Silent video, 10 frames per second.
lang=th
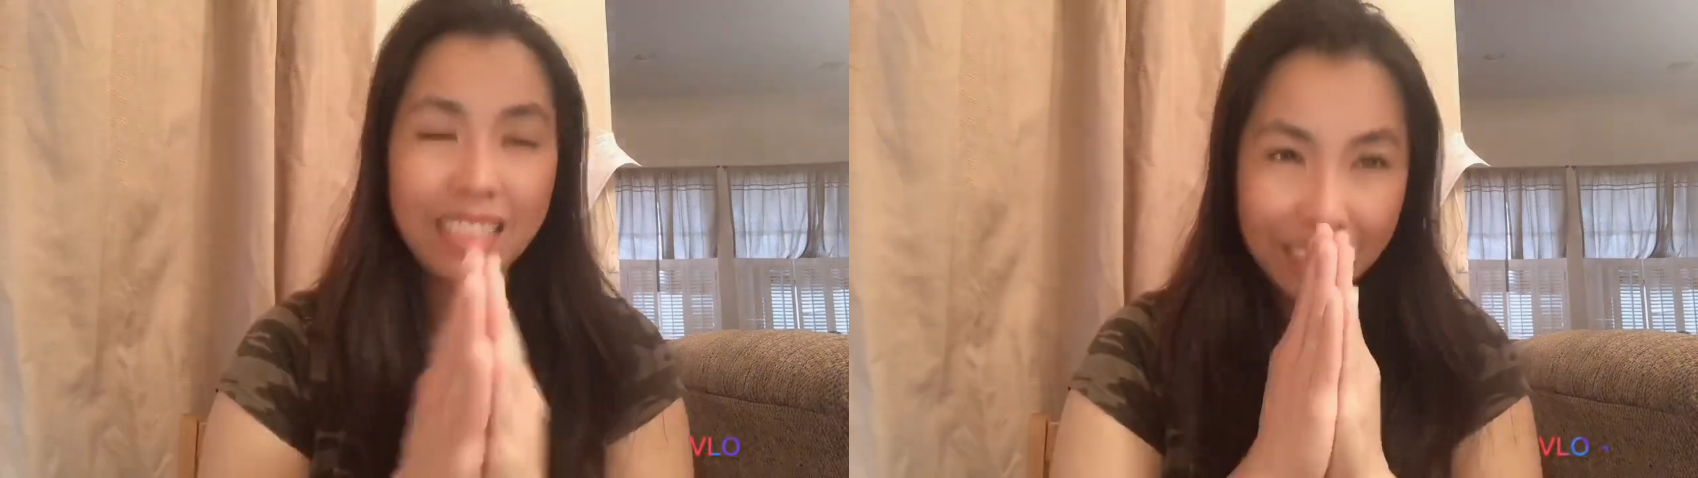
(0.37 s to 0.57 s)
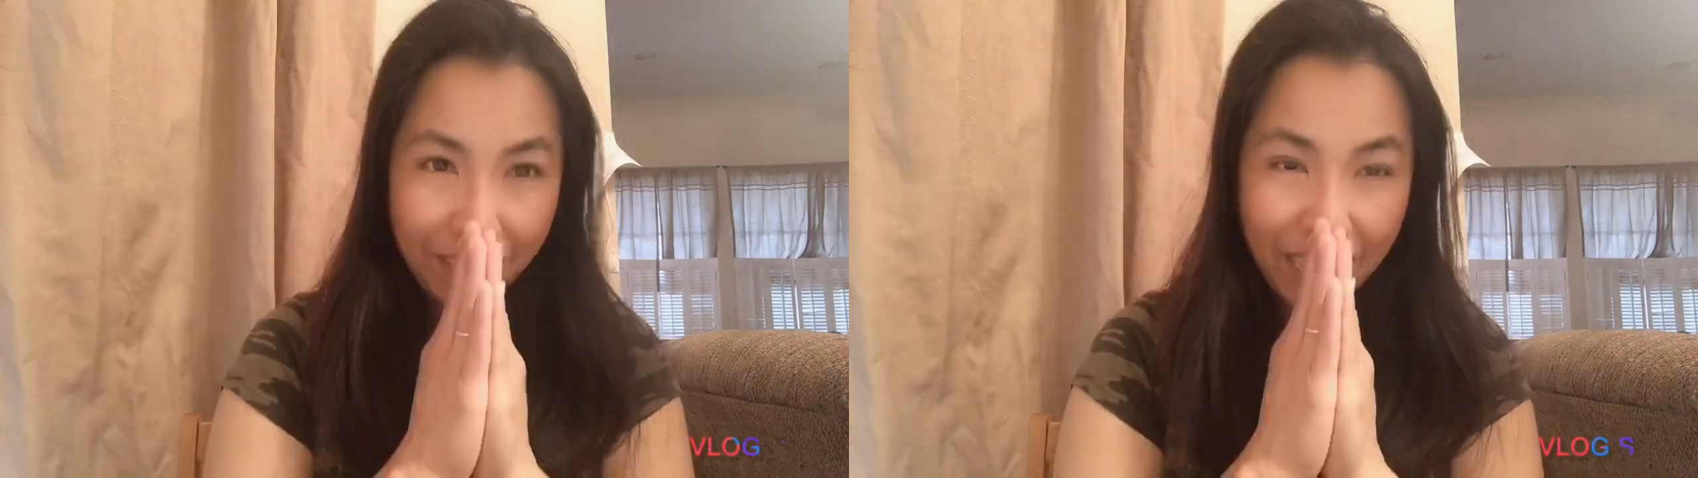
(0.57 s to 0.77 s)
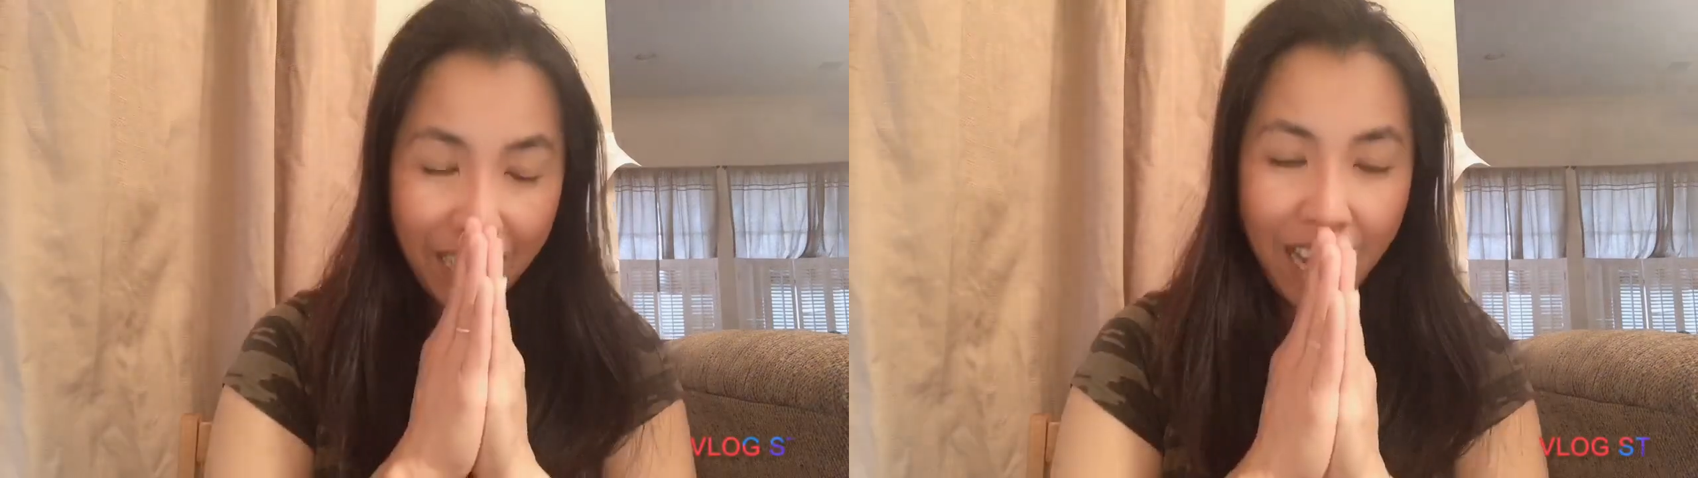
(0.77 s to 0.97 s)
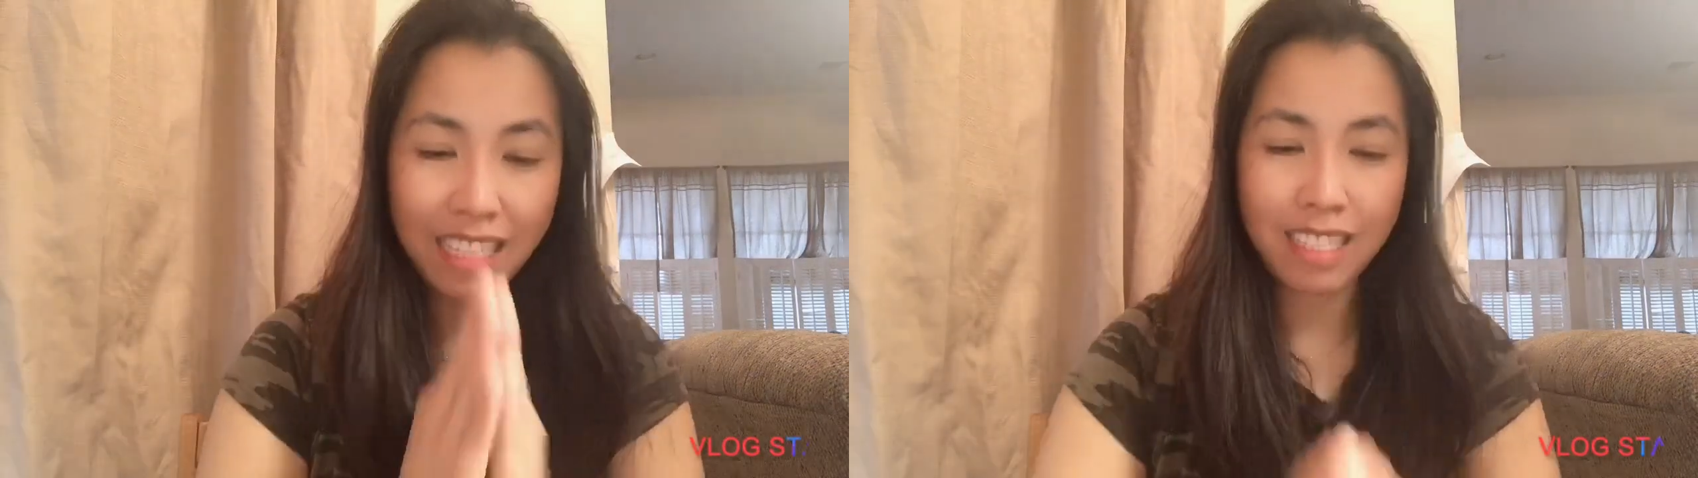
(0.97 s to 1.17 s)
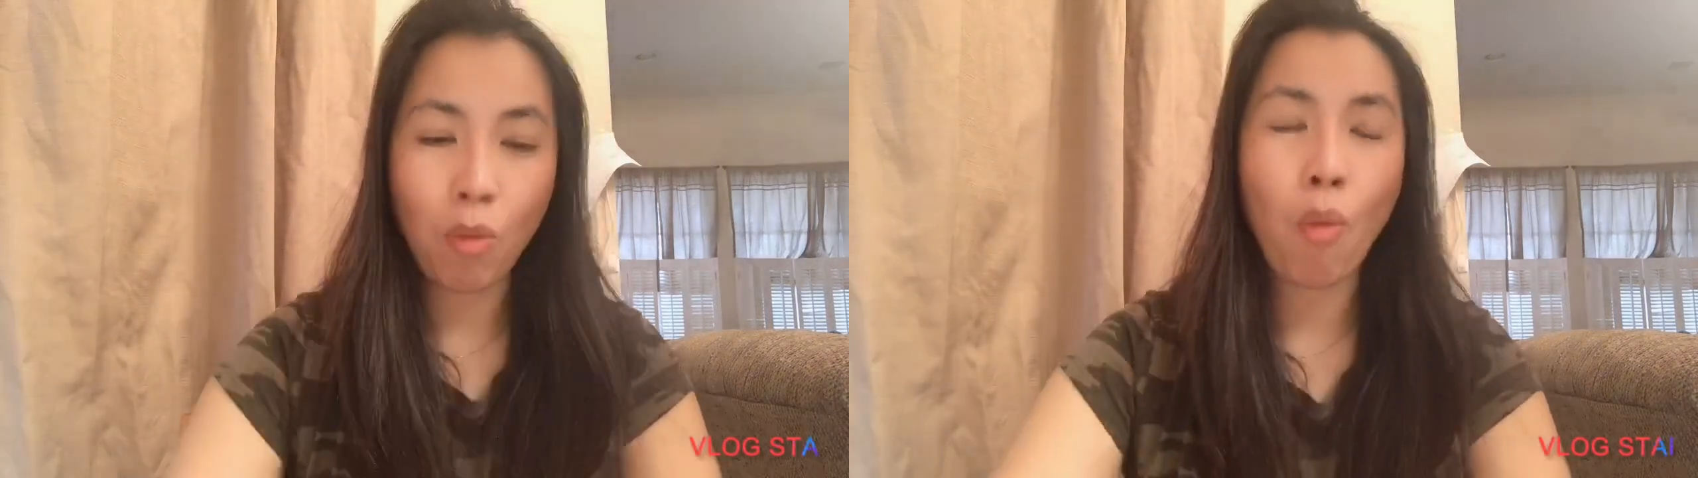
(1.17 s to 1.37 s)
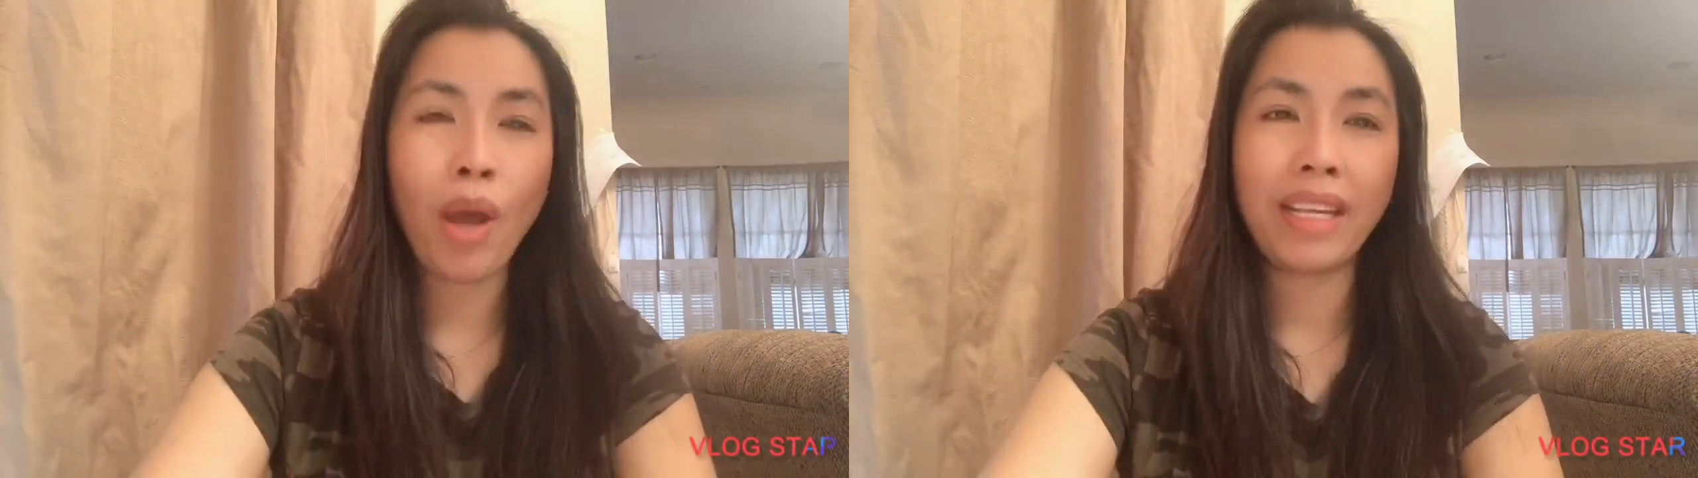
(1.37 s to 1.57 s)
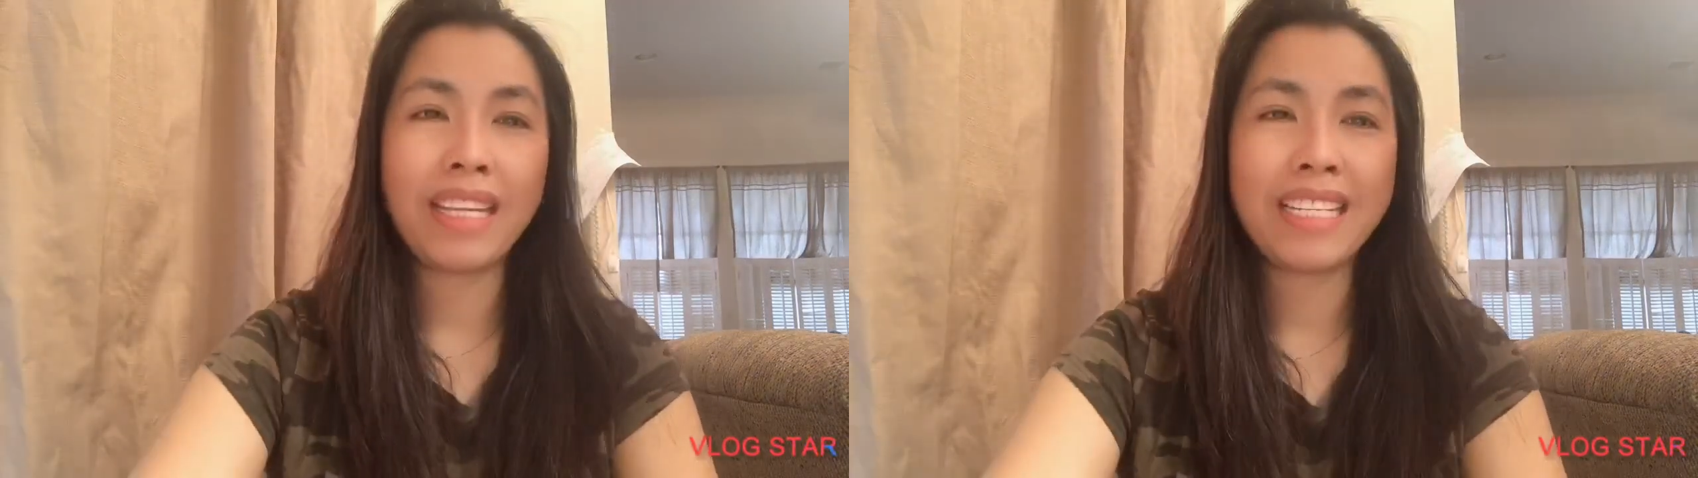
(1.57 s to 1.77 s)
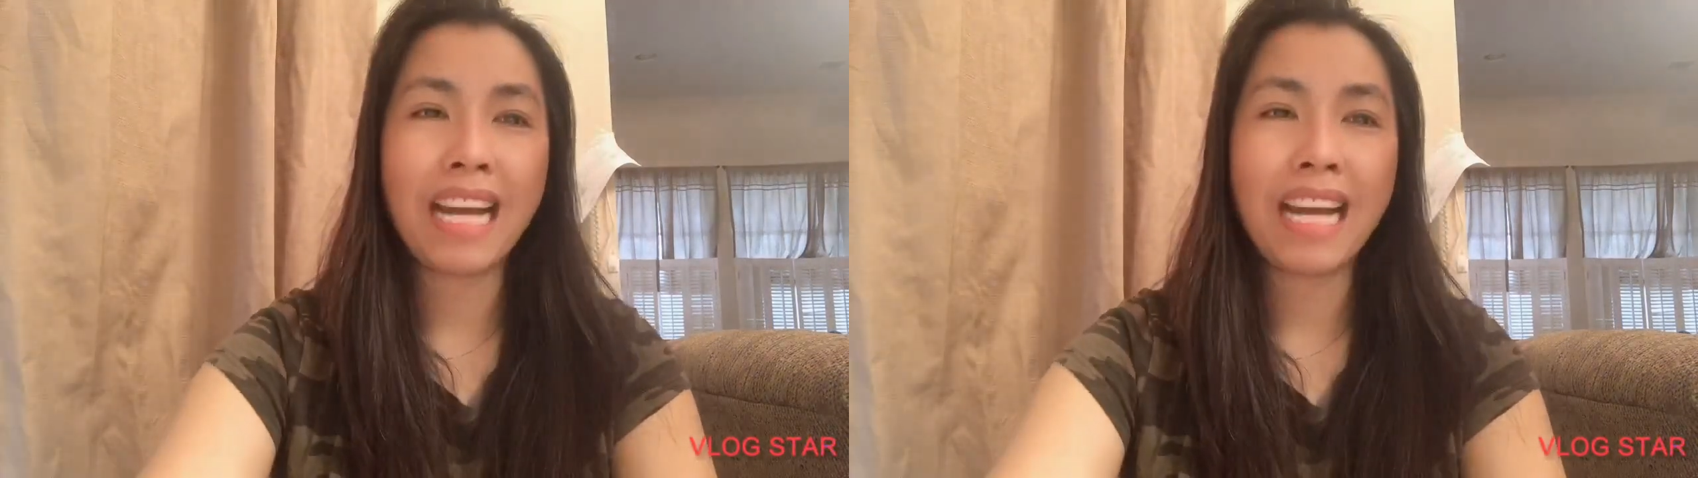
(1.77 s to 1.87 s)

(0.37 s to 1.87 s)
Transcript: สวัสดีค่ะ สวัสดี